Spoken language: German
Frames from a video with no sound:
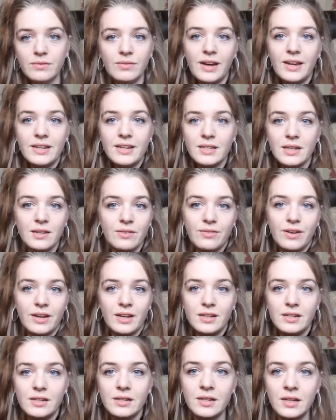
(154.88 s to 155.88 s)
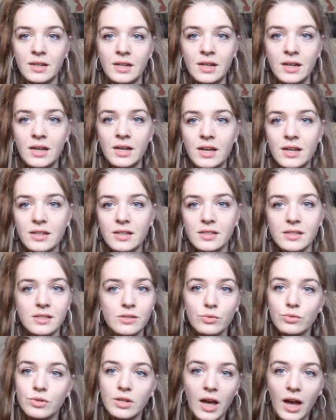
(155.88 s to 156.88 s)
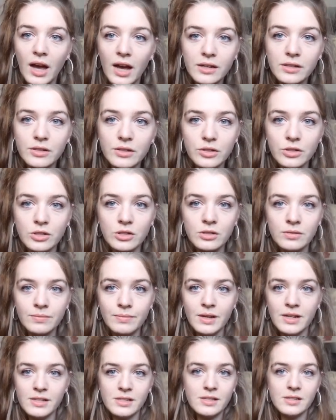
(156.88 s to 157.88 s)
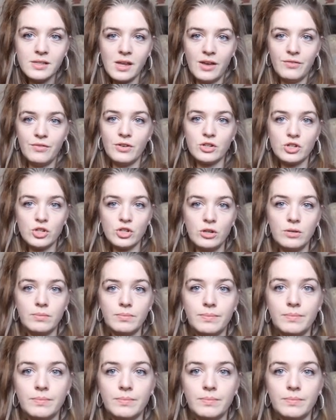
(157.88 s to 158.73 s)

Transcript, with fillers: Angst vor seinem eigenen Leben, seinem eigenen Anspruch an sich.